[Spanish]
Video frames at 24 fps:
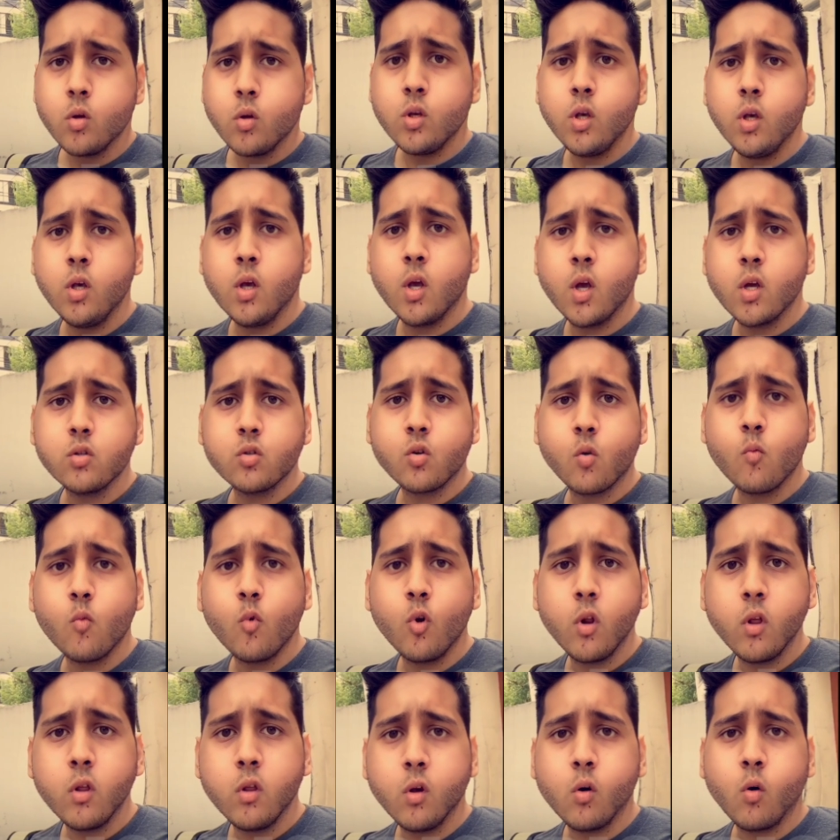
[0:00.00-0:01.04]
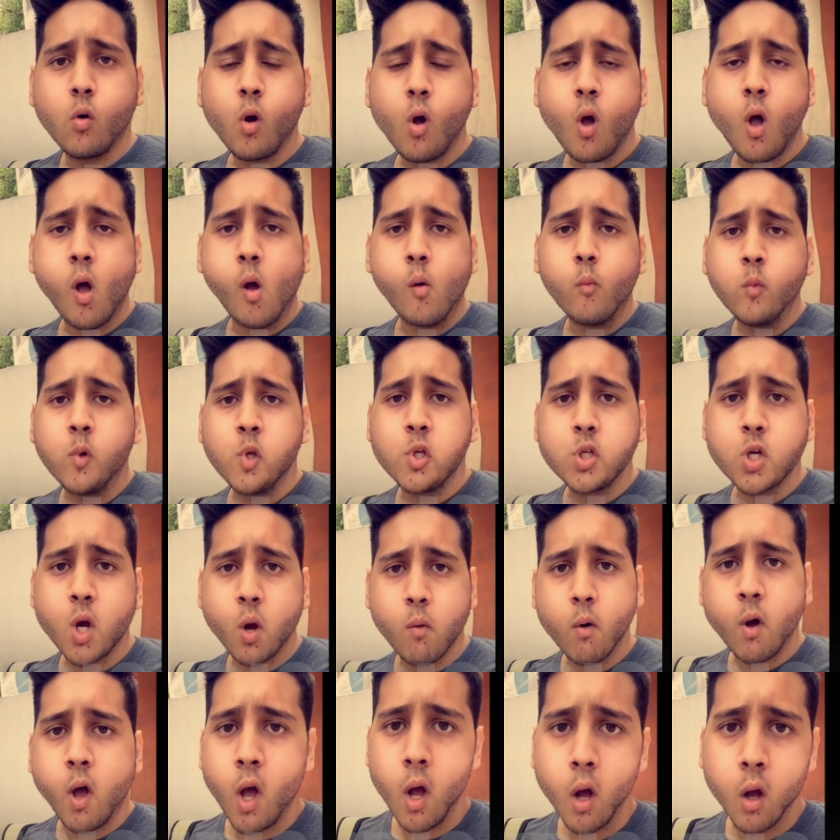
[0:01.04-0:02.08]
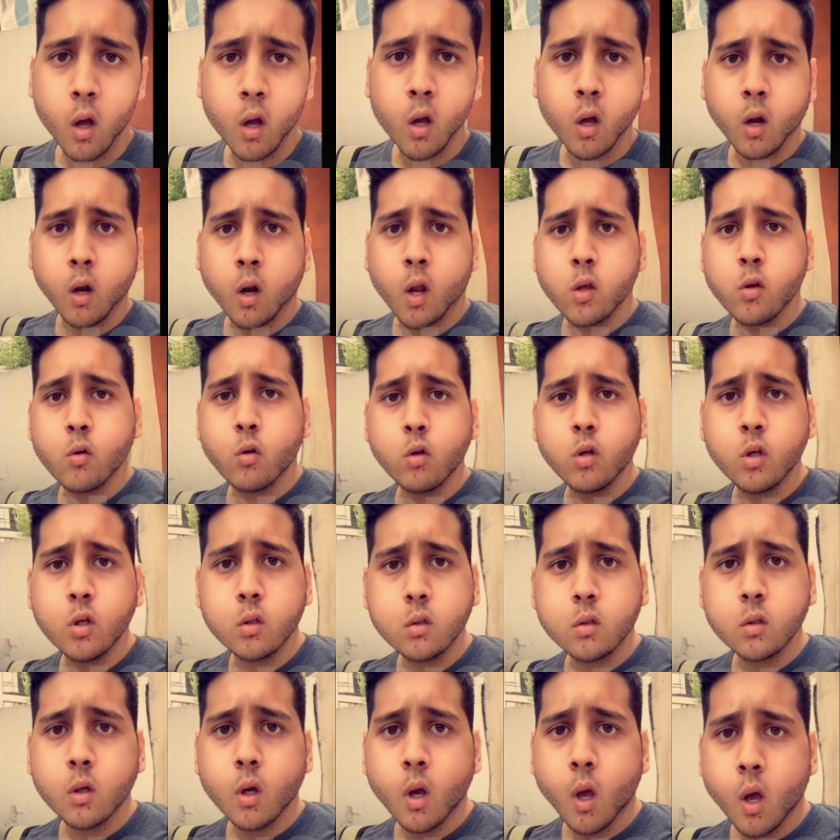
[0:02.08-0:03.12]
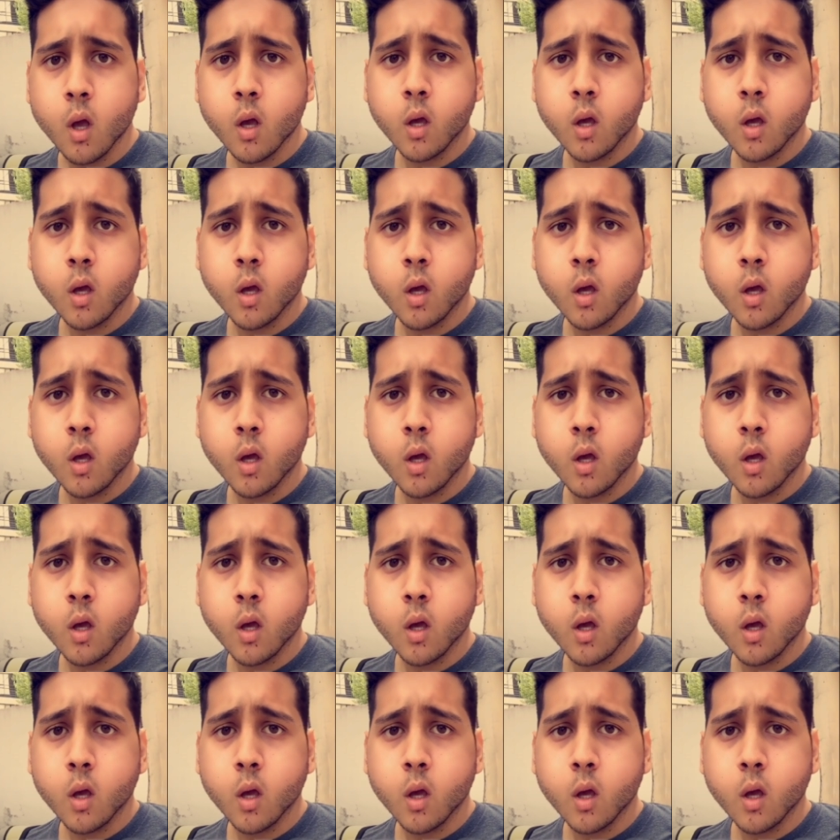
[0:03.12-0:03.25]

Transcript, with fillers: y es como le digo a mi chava, a la Yoyis,